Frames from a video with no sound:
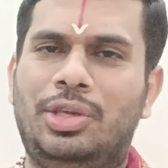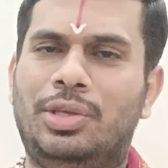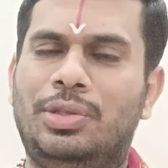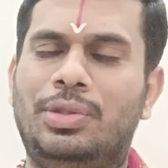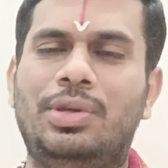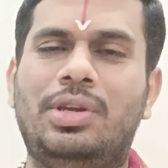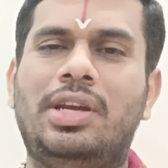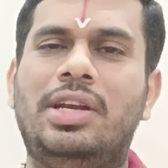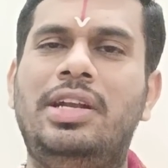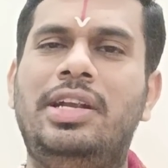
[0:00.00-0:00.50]

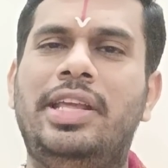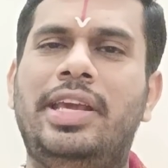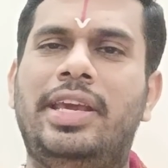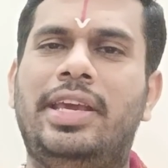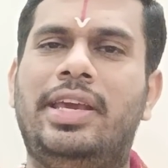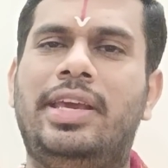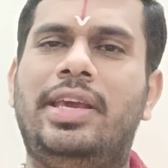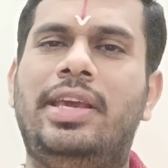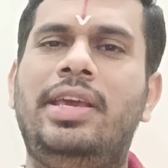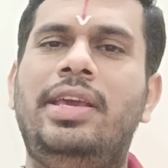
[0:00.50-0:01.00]
ఎందుకంటే
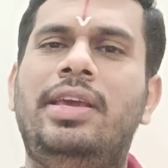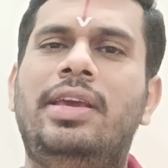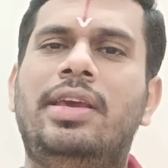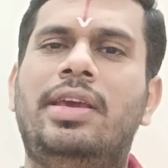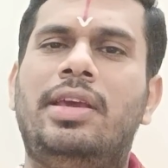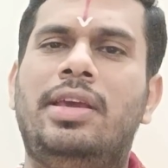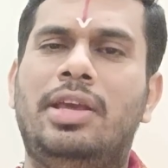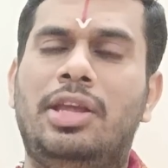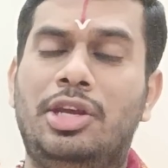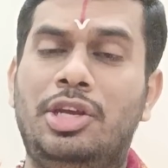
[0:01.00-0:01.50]

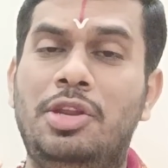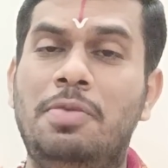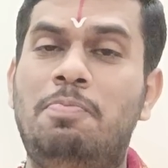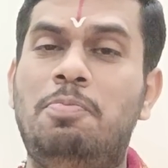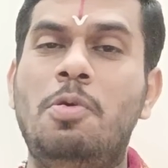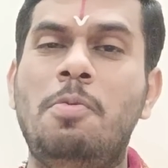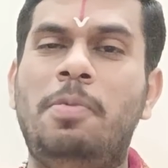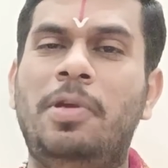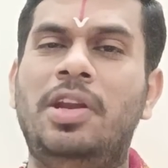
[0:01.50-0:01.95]
నిప్పు